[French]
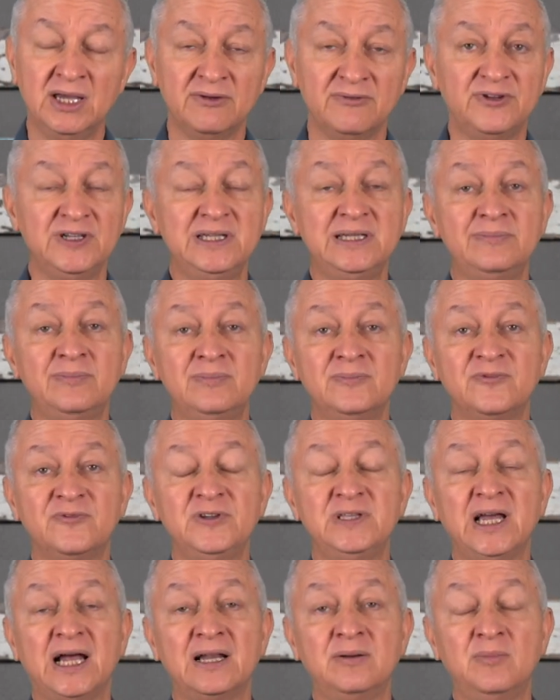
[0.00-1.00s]

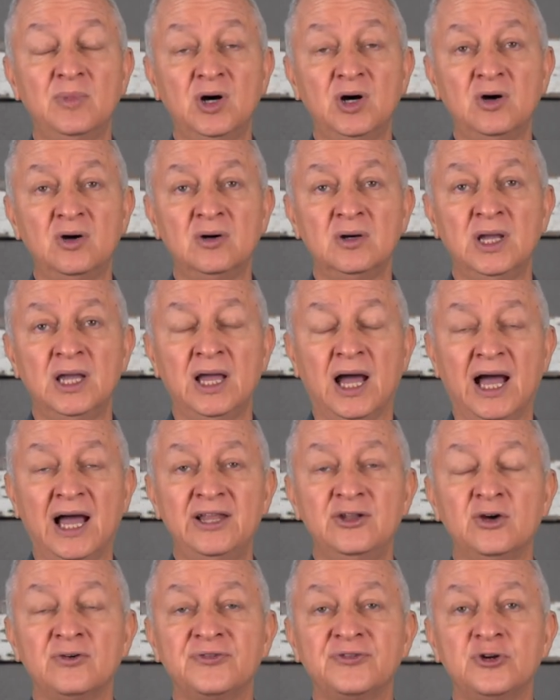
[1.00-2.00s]
Finalement,
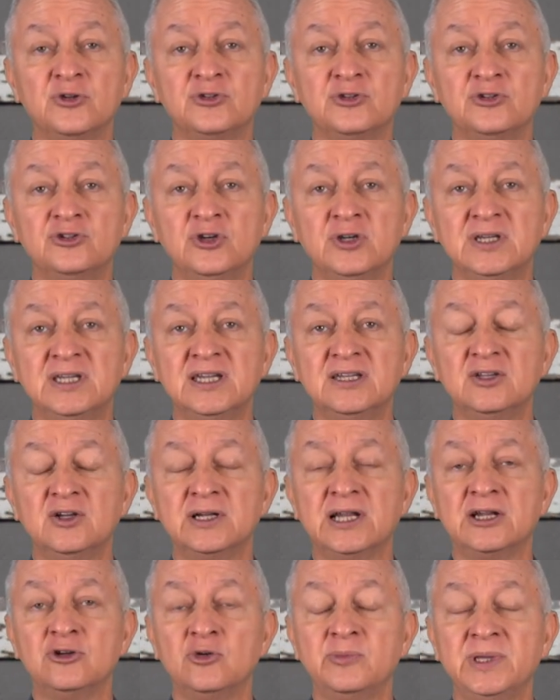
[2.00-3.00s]
un enfant de Dieu qui est dans
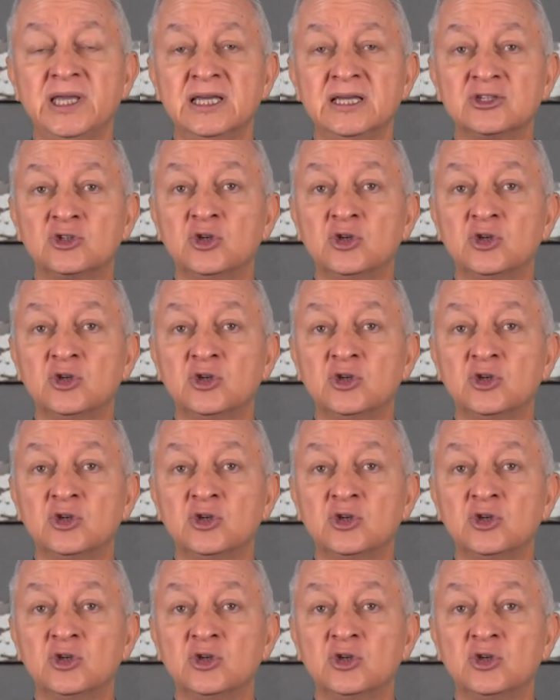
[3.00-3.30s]
la lumière,